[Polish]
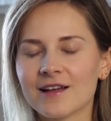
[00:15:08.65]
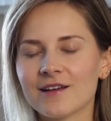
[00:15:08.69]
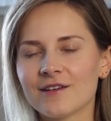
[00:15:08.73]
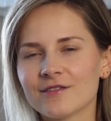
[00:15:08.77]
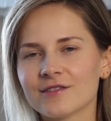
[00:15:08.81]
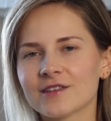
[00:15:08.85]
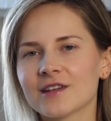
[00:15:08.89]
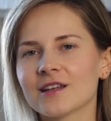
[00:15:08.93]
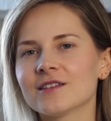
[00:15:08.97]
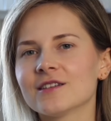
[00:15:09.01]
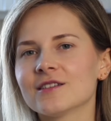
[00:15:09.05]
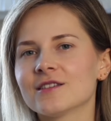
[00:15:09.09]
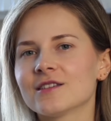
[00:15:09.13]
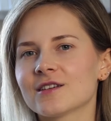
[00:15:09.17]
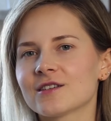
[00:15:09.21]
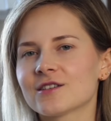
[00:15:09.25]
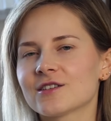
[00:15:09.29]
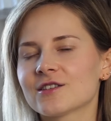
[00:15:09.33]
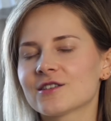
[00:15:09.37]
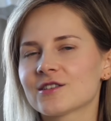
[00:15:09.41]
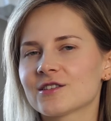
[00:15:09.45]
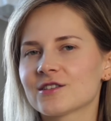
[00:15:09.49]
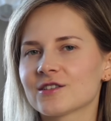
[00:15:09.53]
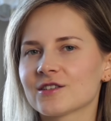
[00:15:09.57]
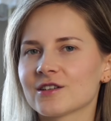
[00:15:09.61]
wtedy
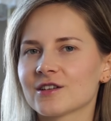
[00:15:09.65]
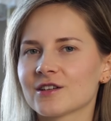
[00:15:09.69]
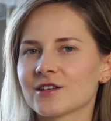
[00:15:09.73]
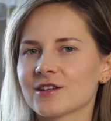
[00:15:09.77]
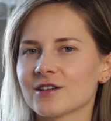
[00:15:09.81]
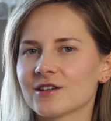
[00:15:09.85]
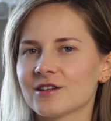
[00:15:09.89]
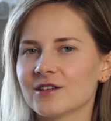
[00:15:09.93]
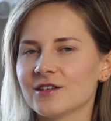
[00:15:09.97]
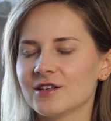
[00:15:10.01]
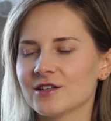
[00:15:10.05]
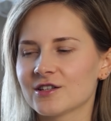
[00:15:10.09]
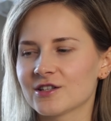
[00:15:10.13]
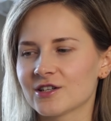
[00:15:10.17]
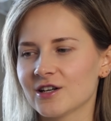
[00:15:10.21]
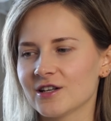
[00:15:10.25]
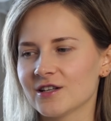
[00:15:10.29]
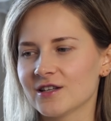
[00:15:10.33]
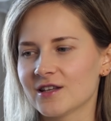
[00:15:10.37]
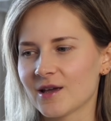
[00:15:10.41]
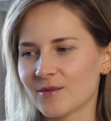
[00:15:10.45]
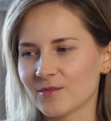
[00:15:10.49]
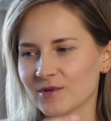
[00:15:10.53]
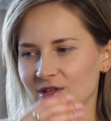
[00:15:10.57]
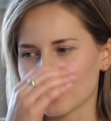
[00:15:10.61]
też, e, jeżeli
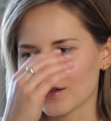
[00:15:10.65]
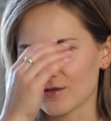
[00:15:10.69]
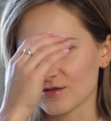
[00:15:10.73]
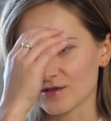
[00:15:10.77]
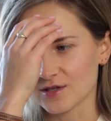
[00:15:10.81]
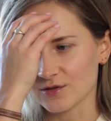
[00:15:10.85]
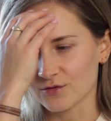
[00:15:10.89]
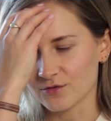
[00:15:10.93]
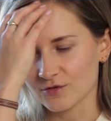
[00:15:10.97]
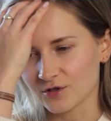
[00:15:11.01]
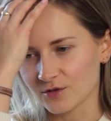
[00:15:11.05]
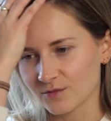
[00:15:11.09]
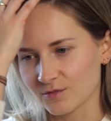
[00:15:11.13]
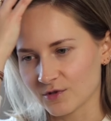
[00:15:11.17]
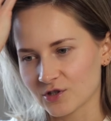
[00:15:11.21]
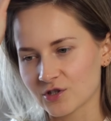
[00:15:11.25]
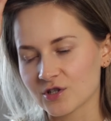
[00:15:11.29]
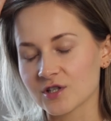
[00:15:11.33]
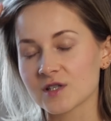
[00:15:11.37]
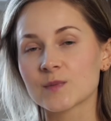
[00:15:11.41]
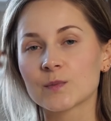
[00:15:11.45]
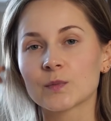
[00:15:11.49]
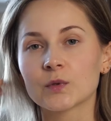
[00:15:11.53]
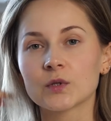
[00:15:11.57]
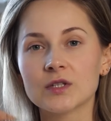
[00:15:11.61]
dajmy na to założymy, czy
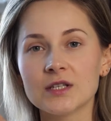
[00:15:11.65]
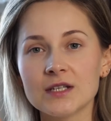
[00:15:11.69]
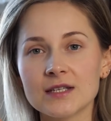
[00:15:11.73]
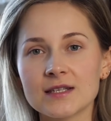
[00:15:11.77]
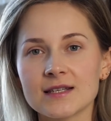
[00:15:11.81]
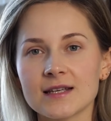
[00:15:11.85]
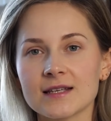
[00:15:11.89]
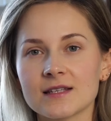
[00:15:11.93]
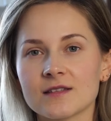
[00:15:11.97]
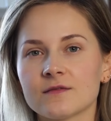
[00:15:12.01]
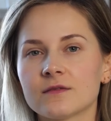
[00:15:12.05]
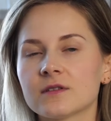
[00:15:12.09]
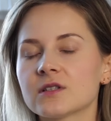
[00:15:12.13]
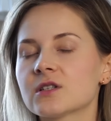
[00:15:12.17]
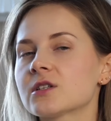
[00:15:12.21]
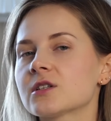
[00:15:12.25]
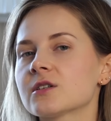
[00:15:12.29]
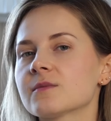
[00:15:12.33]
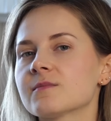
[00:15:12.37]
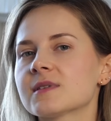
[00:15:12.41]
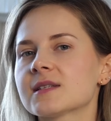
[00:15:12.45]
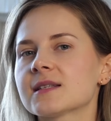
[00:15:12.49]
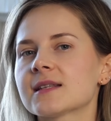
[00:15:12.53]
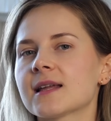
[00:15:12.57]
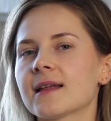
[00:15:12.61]
spódnicę z
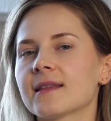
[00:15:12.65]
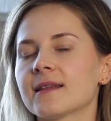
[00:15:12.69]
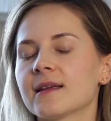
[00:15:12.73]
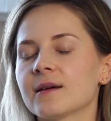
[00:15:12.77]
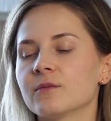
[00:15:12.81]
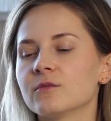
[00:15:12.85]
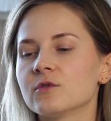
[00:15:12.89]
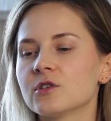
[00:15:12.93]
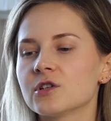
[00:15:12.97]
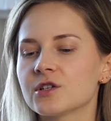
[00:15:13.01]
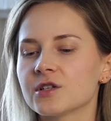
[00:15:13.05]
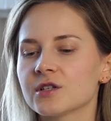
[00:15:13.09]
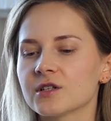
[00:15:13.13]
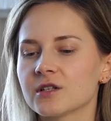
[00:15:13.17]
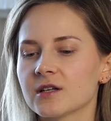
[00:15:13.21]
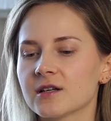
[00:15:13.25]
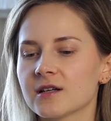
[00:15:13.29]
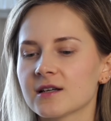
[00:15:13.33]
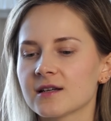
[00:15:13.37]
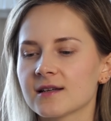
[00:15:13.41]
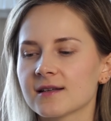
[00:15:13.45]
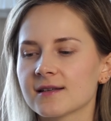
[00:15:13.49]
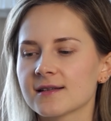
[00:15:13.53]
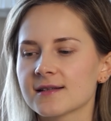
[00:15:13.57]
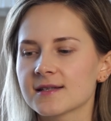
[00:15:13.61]
wyższym stanem, czy
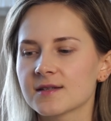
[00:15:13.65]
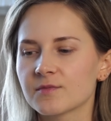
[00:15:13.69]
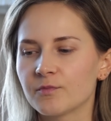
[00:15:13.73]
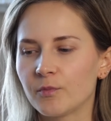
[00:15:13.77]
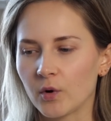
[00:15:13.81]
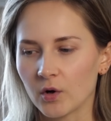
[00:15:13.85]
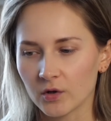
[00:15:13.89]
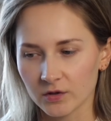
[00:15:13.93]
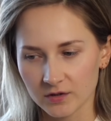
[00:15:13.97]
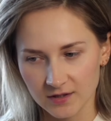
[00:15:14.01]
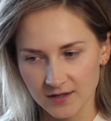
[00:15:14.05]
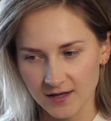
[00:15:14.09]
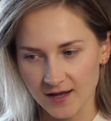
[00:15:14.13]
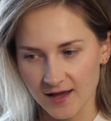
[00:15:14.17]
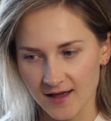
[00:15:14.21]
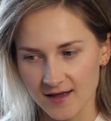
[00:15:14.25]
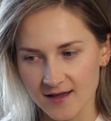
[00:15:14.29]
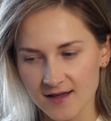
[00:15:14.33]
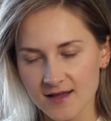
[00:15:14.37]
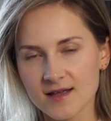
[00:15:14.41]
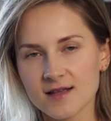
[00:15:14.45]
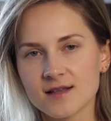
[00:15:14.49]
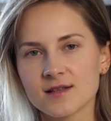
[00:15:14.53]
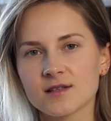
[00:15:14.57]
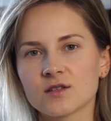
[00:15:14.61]
spodnie
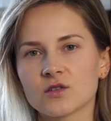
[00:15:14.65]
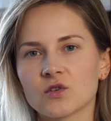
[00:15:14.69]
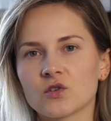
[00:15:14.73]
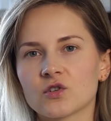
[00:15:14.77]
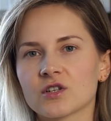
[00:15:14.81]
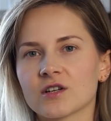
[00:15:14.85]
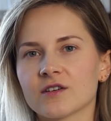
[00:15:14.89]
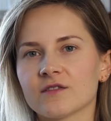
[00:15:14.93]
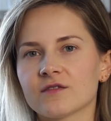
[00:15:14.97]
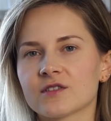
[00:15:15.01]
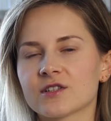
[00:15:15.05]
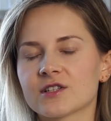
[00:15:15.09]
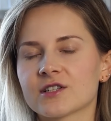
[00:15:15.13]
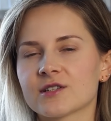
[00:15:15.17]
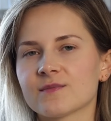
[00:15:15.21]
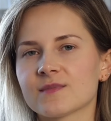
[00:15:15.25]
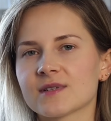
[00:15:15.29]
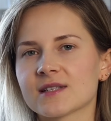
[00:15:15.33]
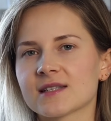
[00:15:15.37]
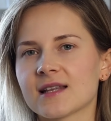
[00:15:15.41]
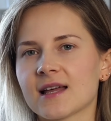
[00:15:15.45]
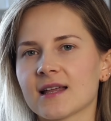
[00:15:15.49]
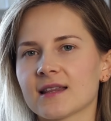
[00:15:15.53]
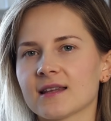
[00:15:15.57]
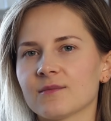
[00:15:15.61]
z troszkę wyższym
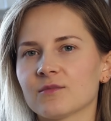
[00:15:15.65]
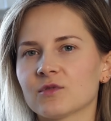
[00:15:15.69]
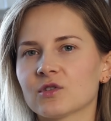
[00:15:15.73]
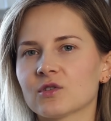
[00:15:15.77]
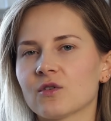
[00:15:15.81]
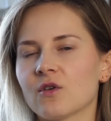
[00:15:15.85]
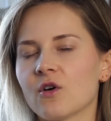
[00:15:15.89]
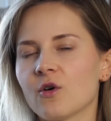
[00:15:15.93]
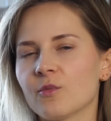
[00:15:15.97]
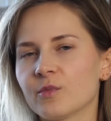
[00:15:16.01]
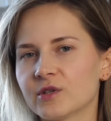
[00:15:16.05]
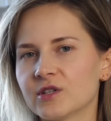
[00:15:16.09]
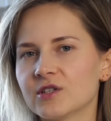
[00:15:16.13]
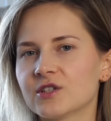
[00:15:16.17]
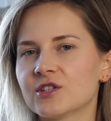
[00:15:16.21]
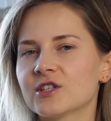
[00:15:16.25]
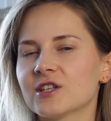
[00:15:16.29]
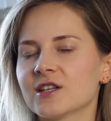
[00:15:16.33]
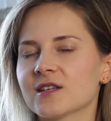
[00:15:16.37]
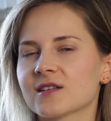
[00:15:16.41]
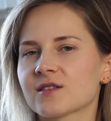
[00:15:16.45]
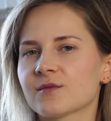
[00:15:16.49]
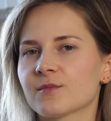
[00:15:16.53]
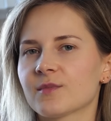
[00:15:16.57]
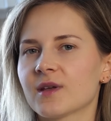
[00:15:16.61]
stanem, to
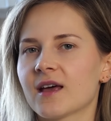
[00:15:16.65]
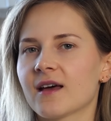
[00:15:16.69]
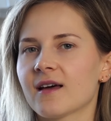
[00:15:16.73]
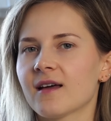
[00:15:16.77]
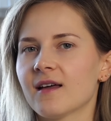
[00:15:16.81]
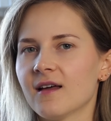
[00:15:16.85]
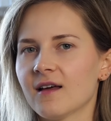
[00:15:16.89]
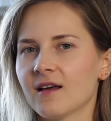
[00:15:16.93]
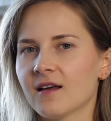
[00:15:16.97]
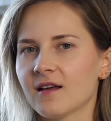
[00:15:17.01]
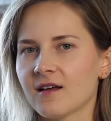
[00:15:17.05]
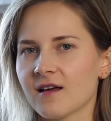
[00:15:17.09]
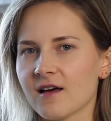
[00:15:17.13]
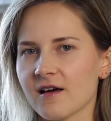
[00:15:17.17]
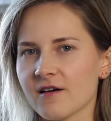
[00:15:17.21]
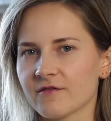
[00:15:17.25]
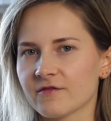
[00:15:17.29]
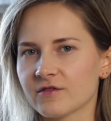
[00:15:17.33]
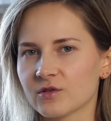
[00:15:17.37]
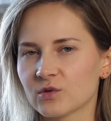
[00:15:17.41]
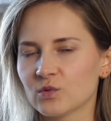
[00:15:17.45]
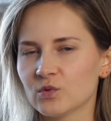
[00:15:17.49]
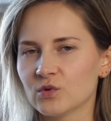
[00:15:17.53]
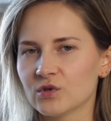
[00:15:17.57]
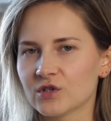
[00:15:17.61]
optycznie sobie e,
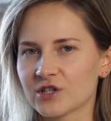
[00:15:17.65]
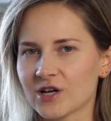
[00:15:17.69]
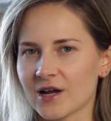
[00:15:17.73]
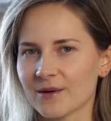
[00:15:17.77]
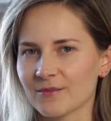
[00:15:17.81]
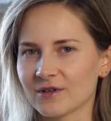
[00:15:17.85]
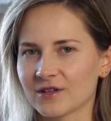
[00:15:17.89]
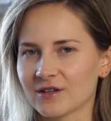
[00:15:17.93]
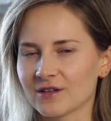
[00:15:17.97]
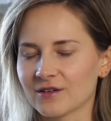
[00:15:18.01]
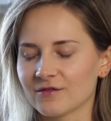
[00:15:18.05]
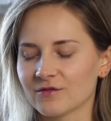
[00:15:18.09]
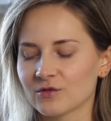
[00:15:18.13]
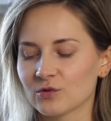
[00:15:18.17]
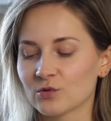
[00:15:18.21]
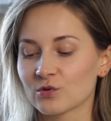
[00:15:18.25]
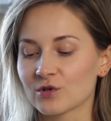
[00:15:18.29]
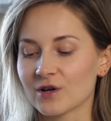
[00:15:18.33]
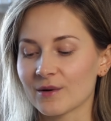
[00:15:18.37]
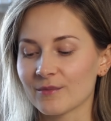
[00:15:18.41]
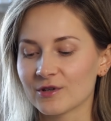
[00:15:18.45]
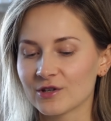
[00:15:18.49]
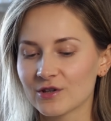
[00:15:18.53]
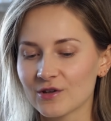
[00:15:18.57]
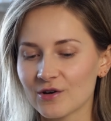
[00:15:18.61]
wydłużamy,
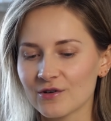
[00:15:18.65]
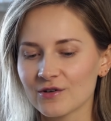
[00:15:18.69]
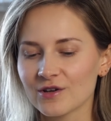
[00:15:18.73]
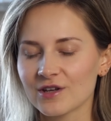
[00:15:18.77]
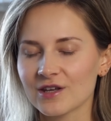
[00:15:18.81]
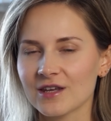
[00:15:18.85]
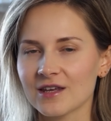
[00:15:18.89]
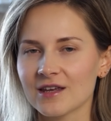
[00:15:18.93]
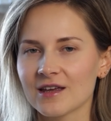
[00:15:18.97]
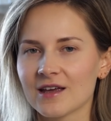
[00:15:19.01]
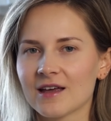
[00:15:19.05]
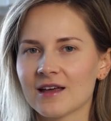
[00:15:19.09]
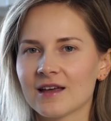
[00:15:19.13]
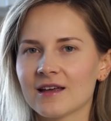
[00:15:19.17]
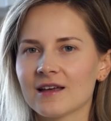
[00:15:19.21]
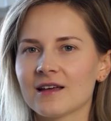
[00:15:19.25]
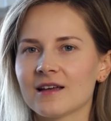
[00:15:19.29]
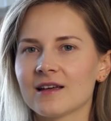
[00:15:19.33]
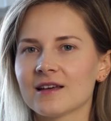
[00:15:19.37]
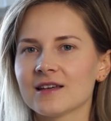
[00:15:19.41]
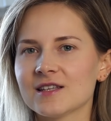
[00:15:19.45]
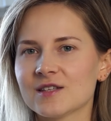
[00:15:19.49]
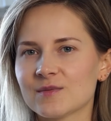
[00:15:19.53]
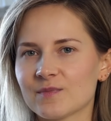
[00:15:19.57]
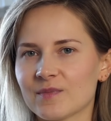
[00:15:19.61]
wydłużamy nogi
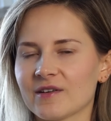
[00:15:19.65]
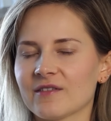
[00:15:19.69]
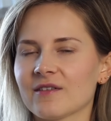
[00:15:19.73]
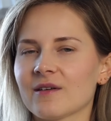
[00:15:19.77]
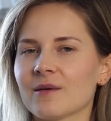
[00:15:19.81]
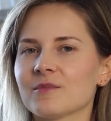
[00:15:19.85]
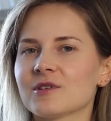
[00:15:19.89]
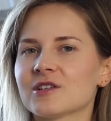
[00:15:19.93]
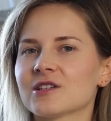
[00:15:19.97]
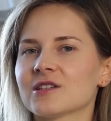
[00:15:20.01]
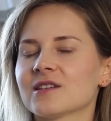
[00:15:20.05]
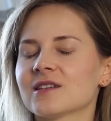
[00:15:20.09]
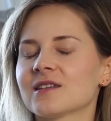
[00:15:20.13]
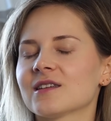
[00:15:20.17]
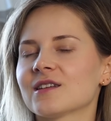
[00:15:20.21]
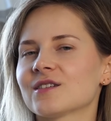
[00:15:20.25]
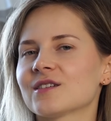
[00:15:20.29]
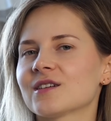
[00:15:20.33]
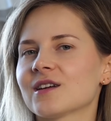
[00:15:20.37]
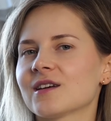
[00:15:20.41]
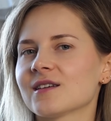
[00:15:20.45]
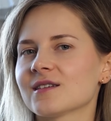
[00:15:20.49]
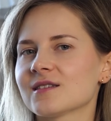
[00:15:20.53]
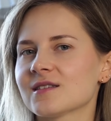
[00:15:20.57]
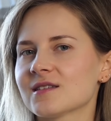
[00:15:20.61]
e, i sprawiamy, że ta
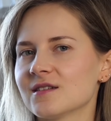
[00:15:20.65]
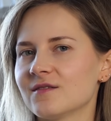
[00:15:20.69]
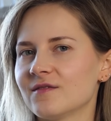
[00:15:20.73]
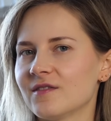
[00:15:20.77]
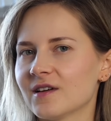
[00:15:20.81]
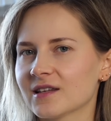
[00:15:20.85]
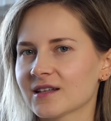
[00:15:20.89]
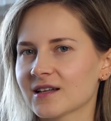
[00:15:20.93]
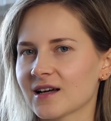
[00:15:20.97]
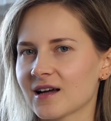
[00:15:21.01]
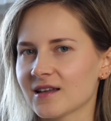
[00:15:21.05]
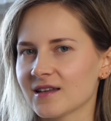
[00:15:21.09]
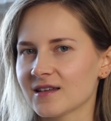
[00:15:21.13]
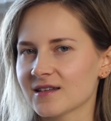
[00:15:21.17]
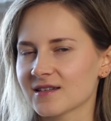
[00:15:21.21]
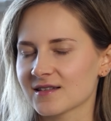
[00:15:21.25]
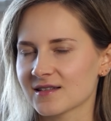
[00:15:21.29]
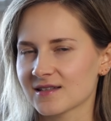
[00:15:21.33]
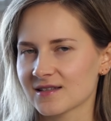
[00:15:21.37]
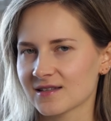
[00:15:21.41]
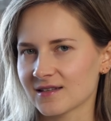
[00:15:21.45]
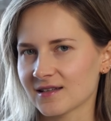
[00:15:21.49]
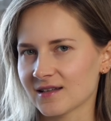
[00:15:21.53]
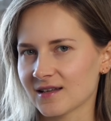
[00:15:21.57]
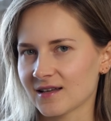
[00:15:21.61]
nasza sylwetka
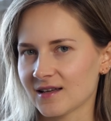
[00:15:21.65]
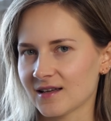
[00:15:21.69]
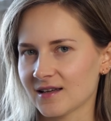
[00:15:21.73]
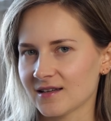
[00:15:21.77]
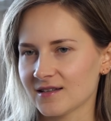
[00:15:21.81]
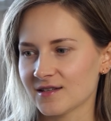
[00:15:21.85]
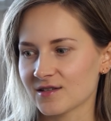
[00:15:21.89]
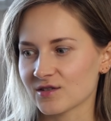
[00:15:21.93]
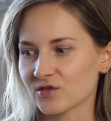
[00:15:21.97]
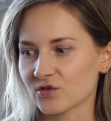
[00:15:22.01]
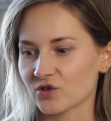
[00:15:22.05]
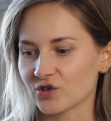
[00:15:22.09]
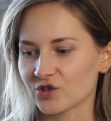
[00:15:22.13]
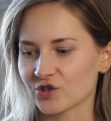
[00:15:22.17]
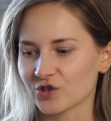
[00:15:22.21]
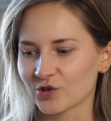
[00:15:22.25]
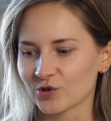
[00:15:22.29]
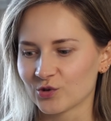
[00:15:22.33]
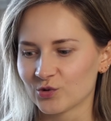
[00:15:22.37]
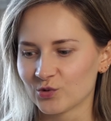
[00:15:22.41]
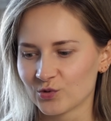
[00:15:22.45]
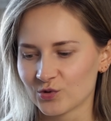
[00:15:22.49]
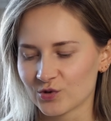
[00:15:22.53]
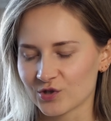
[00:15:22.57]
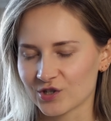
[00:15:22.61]
jest, e, jest troszeczkę
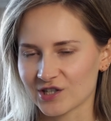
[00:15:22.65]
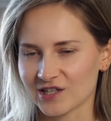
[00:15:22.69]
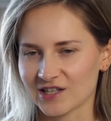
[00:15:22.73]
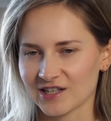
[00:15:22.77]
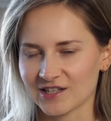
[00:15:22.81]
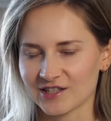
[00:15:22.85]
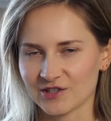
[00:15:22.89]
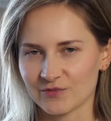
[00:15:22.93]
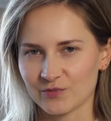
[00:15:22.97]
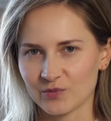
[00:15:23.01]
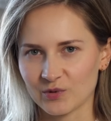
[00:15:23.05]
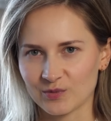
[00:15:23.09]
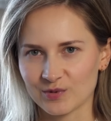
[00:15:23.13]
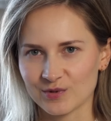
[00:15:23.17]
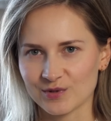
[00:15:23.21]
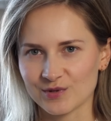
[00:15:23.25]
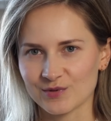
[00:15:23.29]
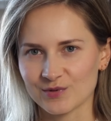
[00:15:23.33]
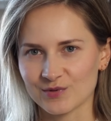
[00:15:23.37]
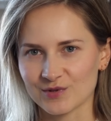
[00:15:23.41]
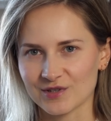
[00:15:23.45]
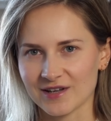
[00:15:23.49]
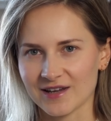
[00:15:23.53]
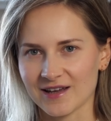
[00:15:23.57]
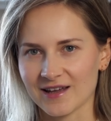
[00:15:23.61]
dłuższa, że po
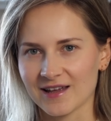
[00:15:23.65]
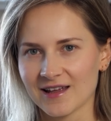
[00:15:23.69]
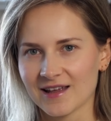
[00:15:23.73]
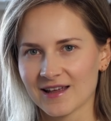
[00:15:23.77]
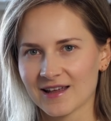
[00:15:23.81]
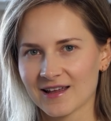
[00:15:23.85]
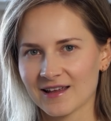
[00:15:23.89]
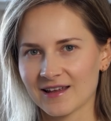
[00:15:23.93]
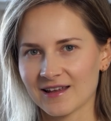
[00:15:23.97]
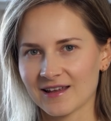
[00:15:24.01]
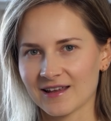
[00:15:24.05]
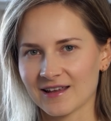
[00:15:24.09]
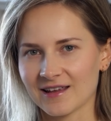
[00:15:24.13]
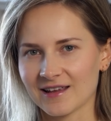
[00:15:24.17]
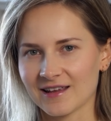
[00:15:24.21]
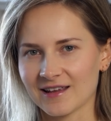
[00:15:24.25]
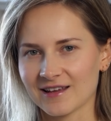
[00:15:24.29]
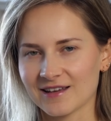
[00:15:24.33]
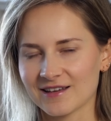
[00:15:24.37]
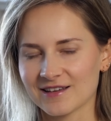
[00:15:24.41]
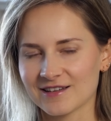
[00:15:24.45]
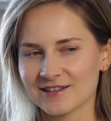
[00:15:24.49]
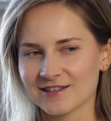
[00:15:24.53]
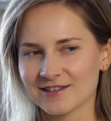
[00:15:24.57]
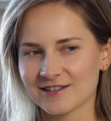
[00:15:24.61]
prostu, że,
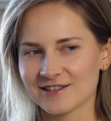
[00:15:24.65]
e,